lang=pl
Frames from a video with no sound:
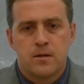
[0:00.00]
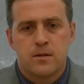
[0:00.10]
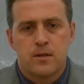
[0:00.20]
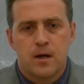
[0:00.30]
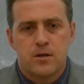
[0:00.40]

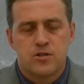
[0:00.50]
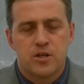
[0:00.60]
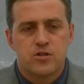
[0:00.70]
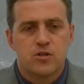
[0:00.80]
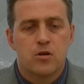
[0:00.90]
na
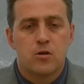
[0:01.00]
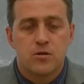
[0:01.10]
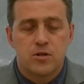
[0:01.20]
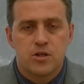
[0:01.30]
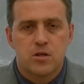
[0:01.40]
rzecz
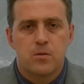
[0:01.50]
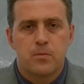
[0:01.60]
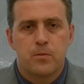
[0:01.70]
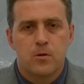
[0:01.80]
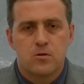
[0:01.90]
lotniczego
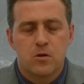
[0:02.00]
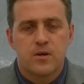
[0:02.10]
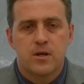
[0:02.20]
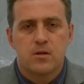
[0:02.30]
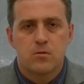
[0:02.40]

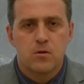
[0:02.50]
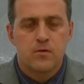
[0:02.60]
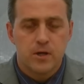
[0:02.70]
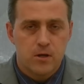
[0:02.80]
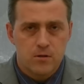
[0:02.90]
pogotowia
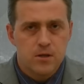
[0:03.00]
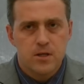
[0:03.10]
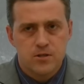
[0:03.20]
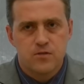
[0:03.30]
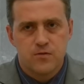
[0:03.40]
ratunkowego. Nie
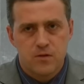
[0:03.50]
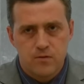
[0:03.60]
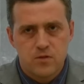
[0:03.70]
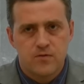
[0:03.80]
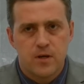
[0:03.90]
na rzecz
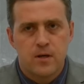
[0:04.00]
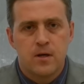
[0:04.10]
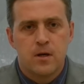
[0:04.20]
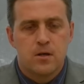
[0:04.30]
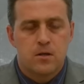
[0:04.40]
województwa,
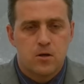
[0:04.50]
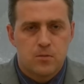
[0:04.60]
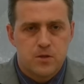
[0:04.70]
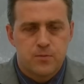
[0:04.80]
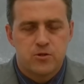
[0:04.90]
tylko
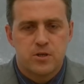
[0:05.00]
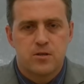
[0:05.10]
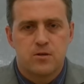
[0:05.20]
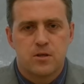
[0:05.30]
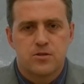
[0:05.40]

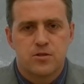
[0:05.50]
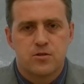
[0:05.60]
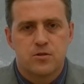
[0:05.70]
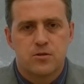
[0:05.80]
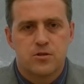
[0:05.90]
bezpośrednio na
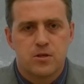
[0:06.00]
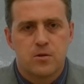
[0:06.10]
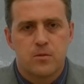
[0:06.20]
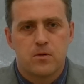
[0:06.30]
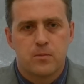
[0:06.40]
rzecz
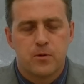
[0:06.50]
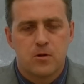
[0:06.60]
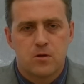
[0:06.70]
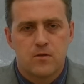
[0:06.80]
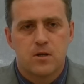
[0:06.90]
lotniczego
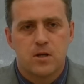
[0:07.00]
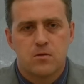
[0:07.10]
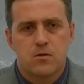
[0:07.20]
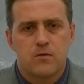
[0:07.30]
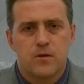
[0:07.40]
pogotowia
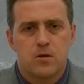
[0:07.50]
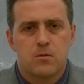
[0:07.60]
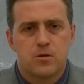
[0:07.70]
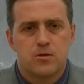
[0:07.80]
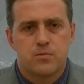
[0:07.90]

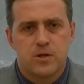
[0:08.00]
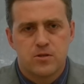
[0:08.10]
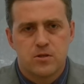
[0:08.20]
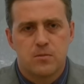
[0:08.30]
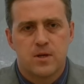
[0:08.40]
ratunkowego, gdyż
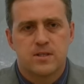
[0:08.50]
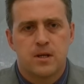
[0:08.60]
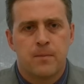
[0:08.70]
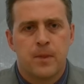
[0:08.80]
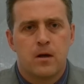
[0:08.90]
będzie to
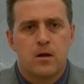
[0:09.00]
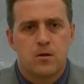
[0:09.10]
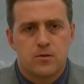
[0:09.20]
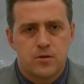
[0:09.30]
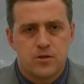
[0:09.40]
baza
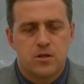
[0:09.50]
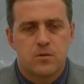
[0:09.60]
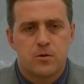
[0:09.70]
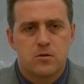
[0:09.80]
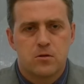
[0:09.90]

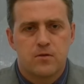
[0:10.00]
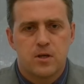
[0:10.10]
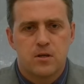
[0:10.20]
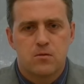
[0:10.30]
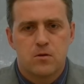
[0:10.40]
lotniczego
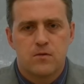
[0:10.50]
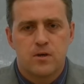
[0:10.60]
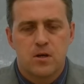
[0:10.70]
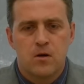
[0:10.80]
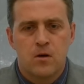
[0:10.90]
pogotowia
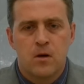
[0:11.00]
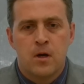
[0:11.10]
ratunkowego